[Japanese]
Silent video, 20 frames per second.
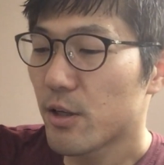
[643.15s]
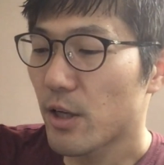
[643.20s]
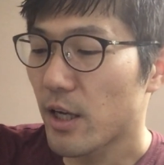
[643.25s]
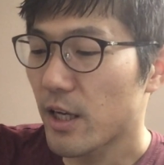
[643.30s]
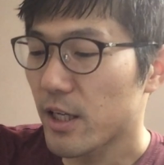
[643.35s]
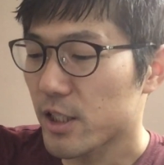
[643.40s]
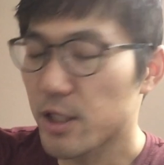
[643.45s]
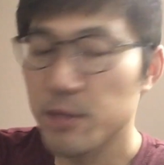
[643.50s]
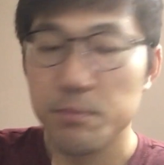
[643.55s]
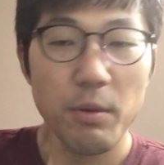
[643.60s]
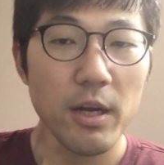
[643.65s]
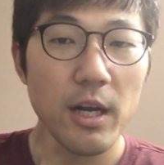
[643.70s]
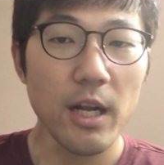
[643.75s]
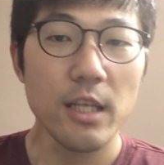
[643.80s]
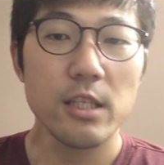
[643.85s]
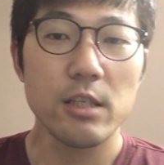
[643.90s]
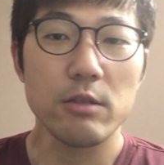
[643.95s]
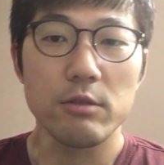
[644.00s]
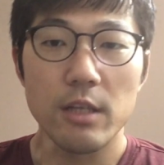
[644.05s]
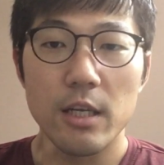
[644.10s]
えー、心配に
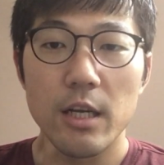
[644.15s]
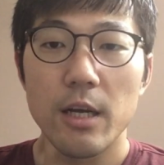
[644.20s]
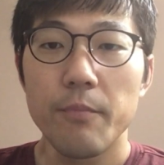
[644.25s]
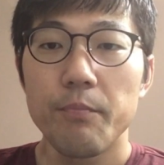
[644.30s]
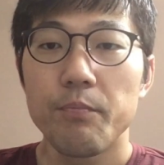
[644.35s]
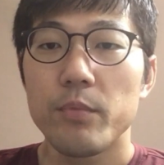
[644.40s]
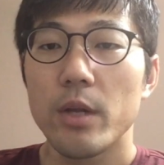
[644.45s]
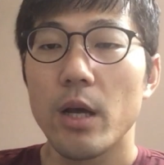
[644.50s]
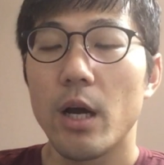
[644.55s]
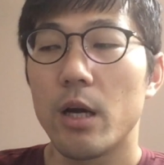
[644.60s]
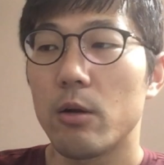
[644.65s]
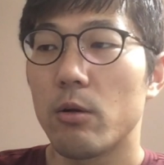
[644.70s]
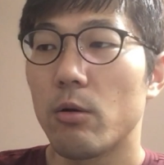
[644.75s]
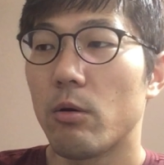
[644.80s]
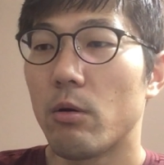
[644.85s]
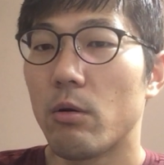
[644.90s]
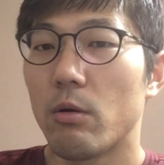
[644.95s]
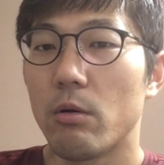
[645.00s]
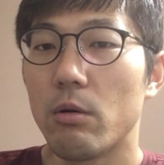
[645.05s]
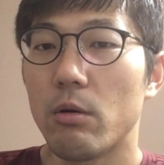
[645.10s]
なっちゃうんでね、あ
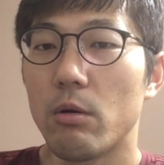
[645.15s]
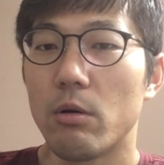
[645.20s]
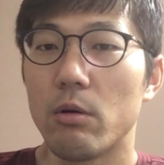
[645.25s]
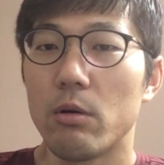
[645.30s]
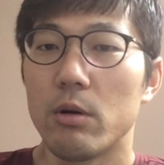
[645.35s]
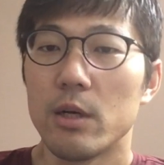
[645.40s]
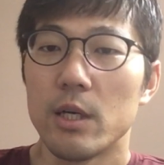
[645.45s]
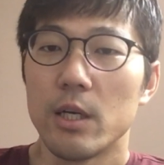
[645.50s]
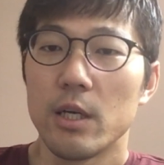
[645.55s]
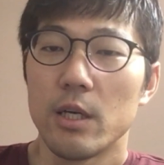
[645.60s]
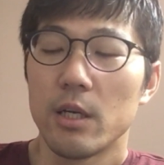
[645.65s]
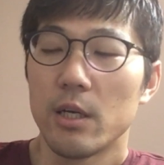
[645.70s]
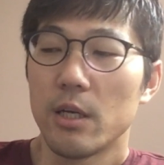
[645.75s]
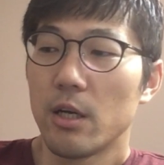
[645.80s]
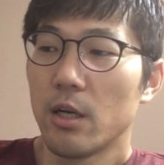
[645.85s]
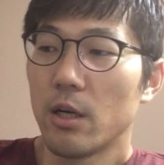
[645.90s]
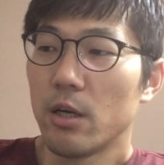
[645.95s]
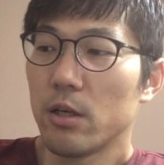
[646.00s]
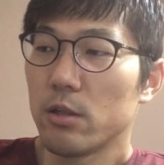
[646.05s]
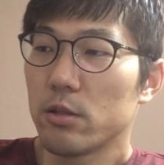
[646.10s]
のー
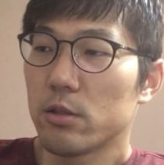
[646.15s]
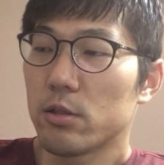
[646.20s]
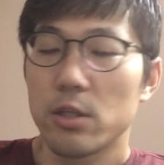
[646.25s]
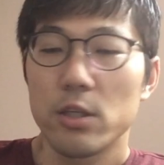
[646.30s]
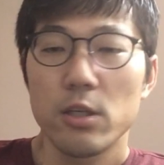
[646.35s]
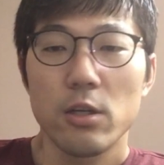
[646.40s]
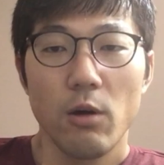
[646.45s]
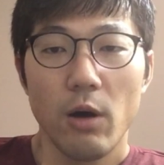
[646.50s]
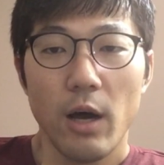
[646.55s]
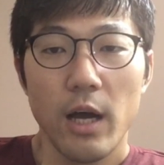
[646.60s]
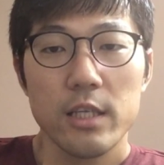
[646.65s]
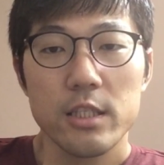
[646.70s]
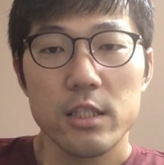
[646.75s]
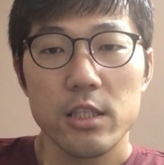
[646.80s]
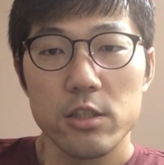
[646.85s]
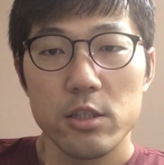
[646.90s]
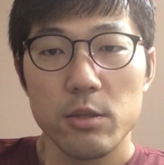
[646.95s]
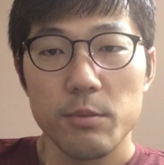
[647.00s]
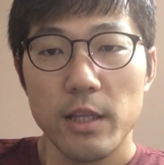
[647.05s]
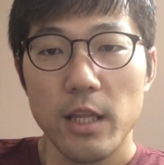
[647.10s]
次の阪
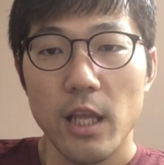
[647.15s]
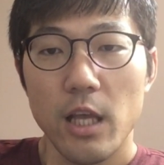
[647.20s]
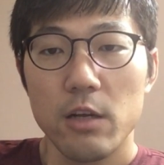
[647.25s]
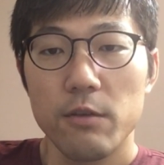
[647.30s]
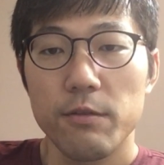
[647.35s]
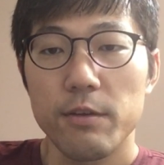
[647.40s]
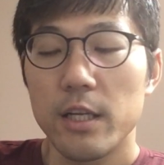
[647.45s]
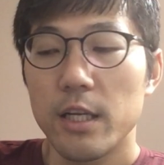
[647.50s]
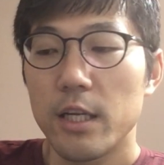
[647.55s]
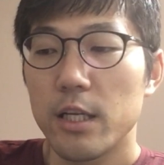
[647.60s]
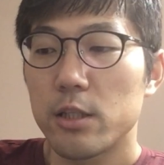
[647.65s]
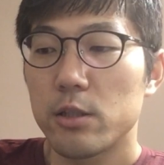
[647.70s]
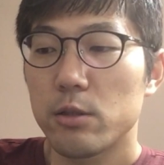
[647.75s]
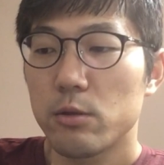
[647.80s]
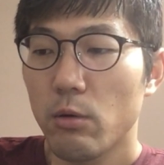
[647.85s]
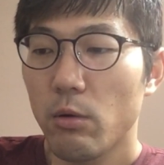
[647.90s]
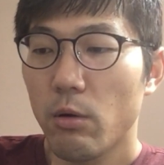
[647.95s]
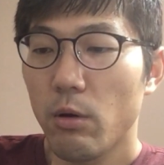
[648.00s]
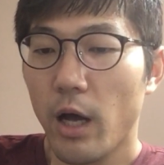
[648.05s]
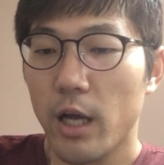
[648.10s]
神ジュベナイルフィリーズ
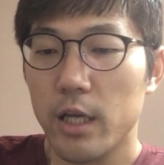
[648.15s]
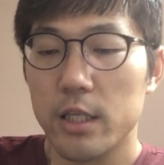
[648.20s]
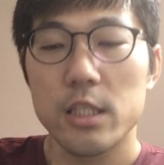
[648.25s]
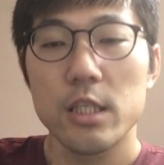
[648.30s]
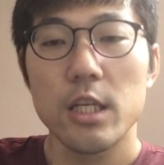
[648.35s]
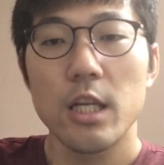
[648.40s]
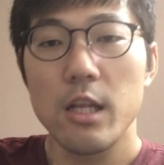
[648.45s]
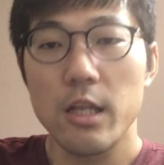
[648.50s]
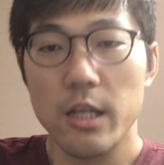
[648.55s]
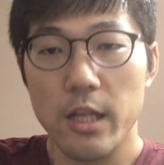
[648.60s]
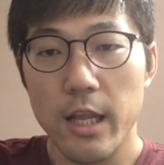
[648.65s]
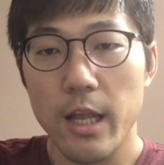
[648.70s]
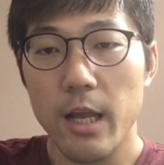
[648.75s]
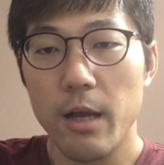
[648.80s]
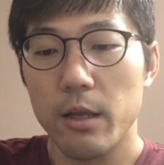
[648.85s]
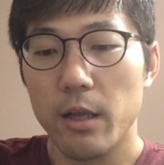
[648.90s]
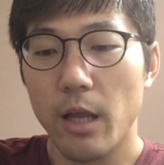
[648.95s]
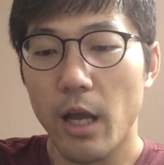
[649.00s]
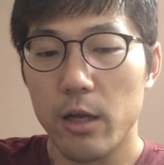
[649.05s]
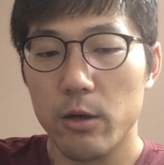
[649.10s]
の走りに
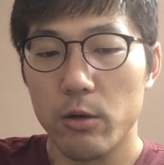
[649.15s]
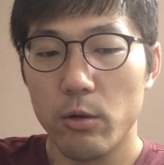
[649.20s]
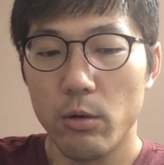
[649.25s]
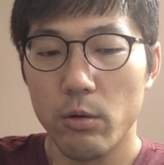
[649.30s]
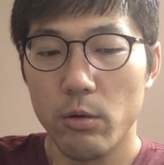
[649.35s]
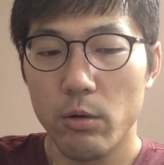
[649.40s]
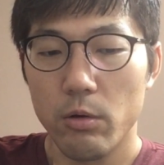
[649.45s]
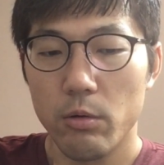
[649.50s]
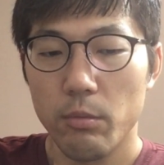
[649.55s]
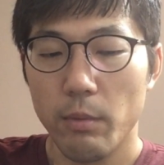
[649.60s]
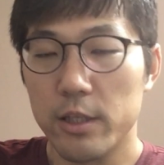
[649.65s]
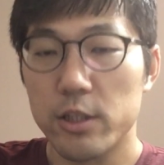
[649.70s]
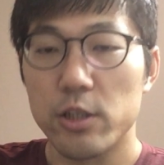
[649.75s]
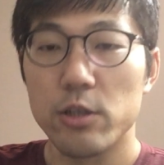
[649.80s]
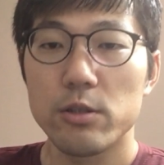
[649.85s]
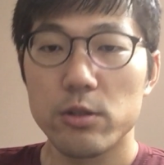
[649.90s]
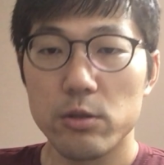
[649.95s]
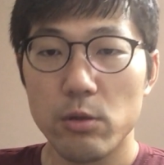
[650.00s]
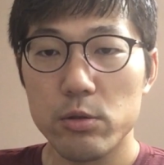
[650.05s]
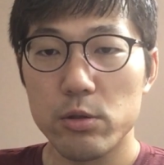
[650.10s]
ね、あのまあ、
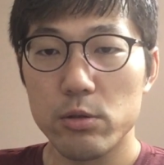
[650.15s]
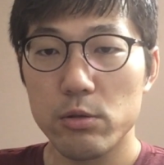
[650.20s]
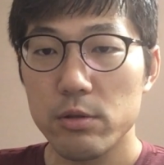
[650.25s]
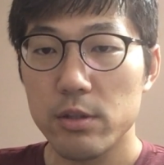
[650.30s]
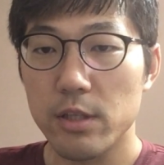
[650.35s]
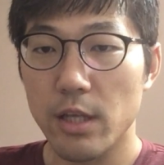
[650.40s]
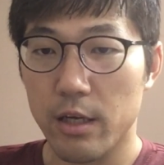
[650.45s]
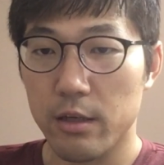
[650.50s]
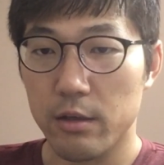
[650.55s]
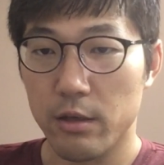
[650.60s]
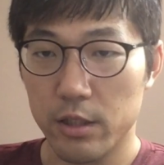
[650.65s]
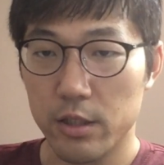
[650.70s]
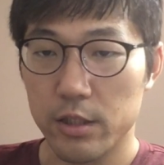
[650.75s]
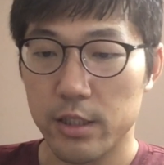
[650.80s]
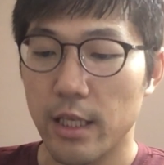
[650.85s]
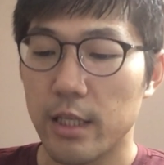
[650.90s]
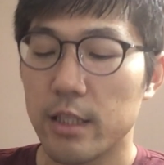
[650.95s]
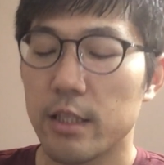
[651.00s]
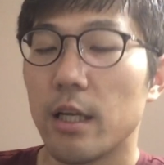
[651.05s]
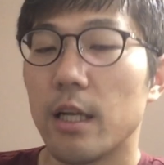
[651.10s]
出走するって
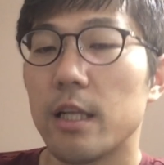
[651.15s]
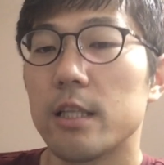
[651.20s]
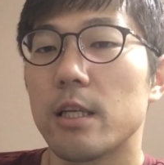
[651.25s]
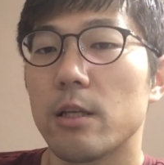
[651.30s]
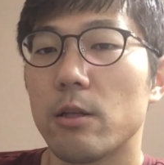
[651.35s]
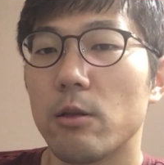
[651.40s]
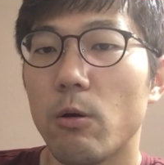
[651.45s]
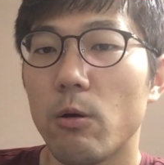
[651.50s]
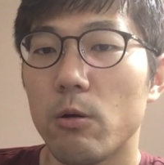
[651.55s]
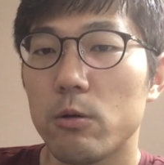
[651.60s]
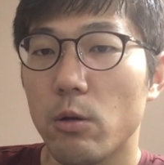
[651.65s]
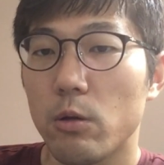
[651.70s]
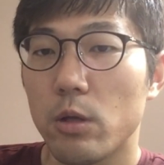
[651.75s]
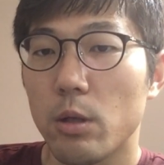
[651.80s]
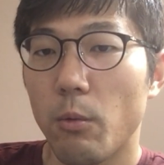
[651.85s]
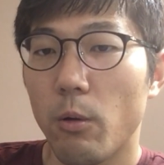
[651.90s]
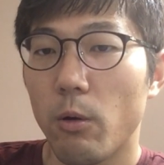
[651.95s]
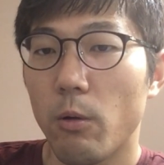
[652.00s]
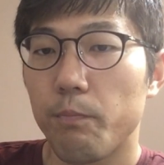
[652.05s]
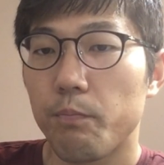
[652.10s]
前提ですけど、と
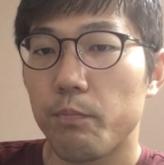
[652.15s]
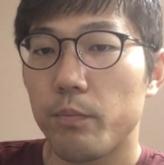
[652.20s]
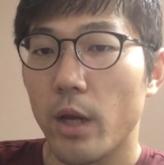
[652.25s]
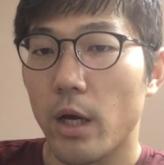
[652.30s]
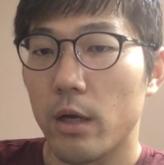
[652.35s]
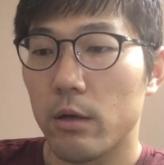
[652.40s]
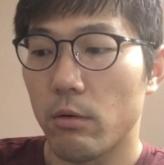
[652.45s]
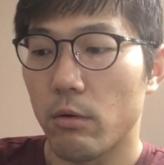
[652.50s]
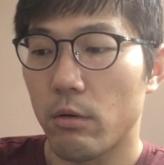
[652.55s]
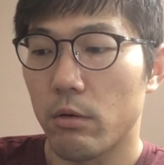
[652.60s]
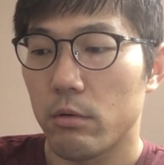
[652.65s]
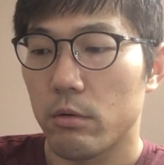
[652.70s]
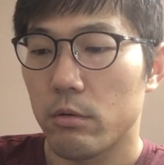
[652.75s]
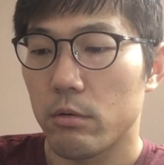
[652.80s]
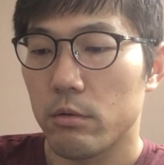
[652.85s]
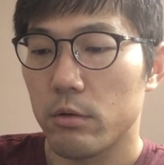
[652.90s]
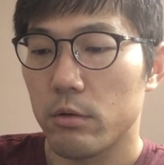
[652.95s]
てもあの